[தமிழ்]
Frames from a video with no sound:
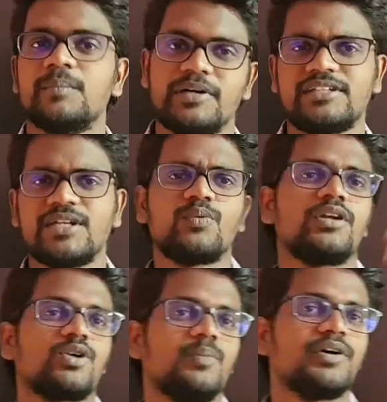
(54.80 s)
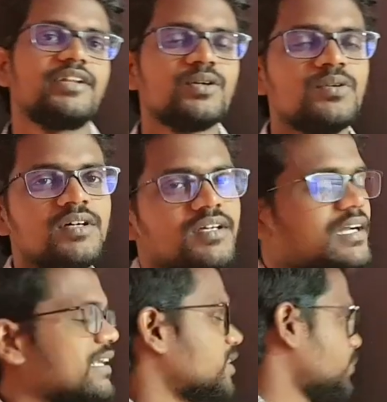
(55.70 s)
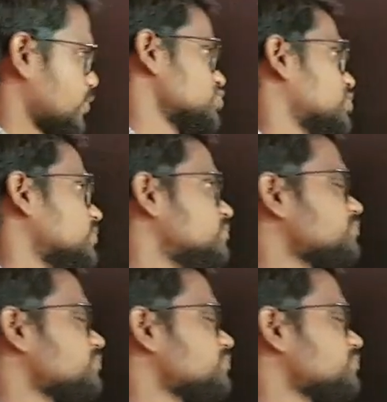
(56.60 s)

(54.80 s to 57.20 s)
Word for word: பார்த்தீங்கன்னா உங்களுக்கு ரொம்ப இன்னும் கிளியராக புரிஞ்சிடும்